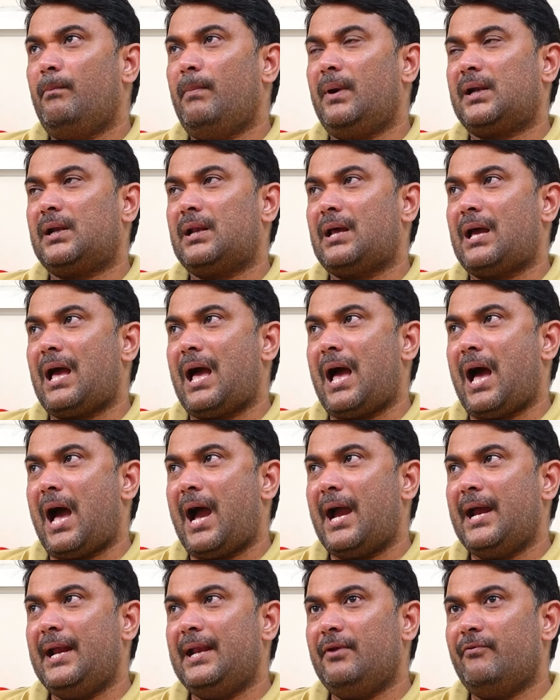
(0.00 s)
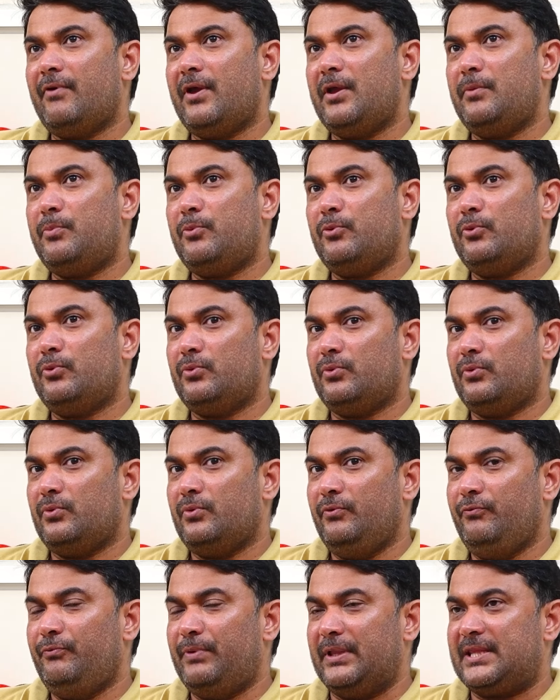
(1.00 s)
బట్ ఆయన వైపు
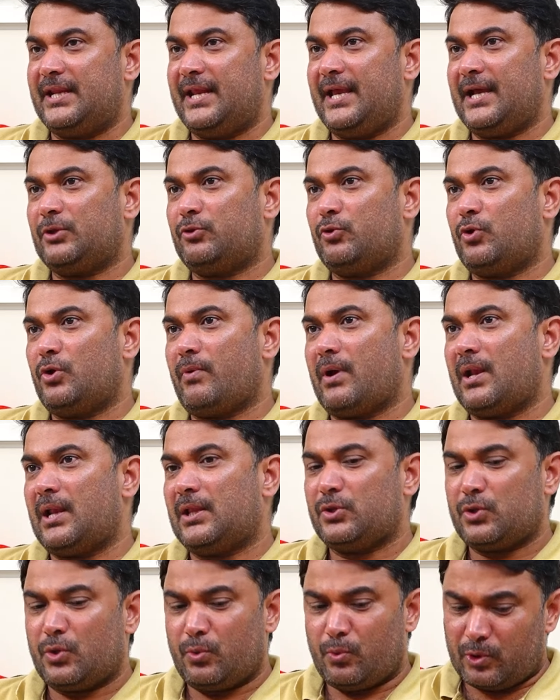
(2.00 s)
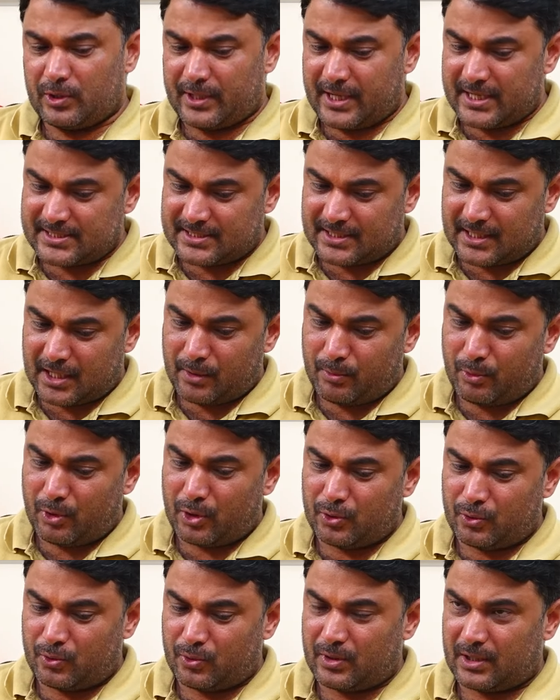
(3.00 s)
వ్యతిరేకత ఉన్న వాళ్ళందరూ ఓటేస్తారేమో
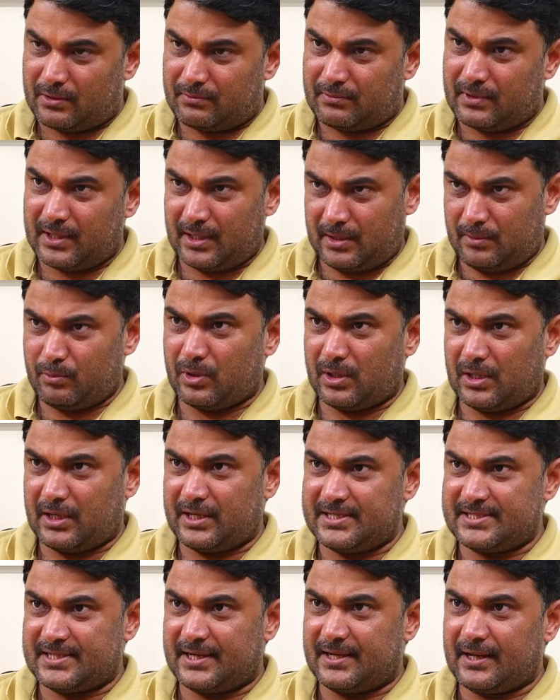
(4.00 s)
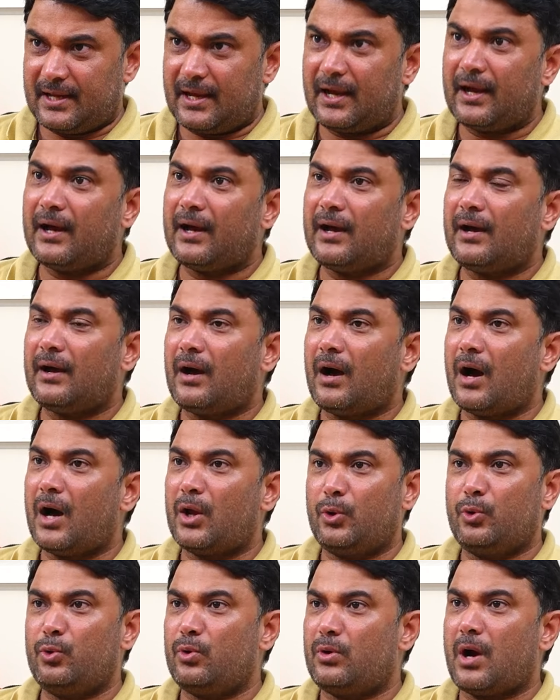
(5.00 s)
అనుకున్నారు అంటే మొన్న రీసెంట్గా
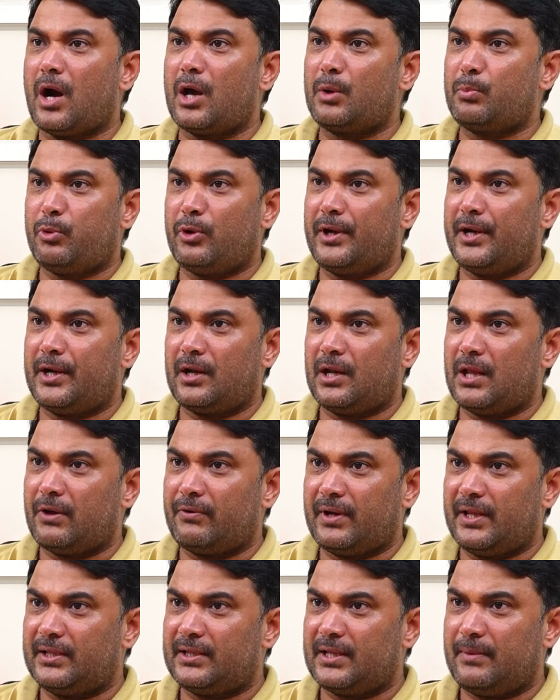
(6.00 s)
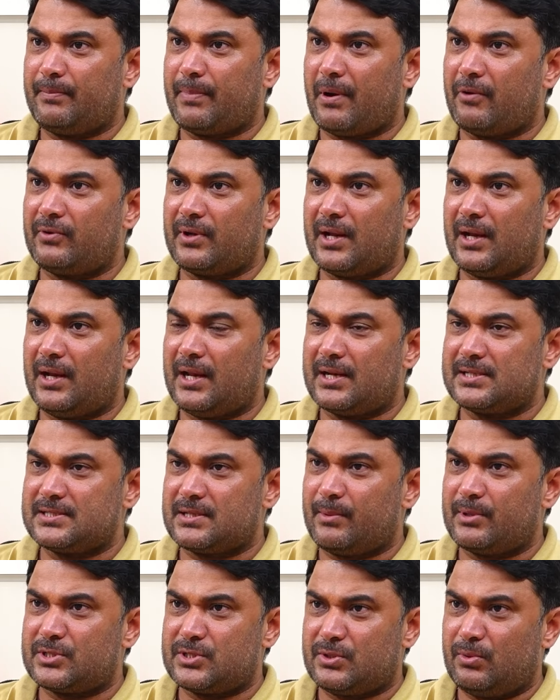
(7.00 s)
ఆరుగురు కార్పొరేటర్లు ఎవరైతే పవన్ కళ్యాణ్
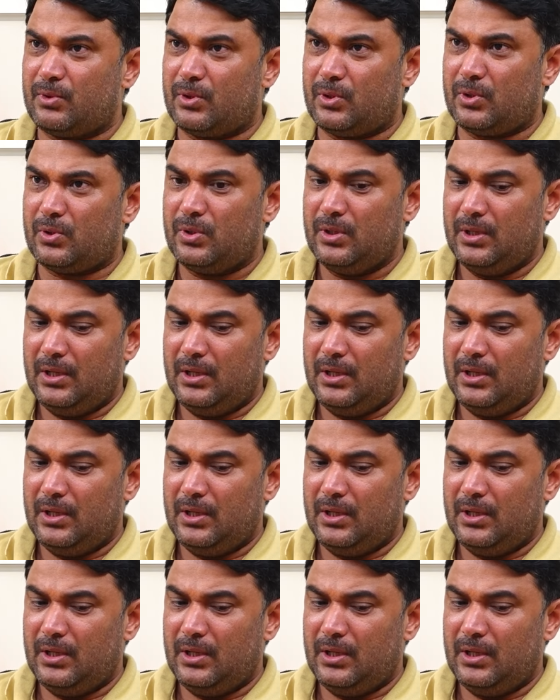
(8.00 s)
సమక్షంలో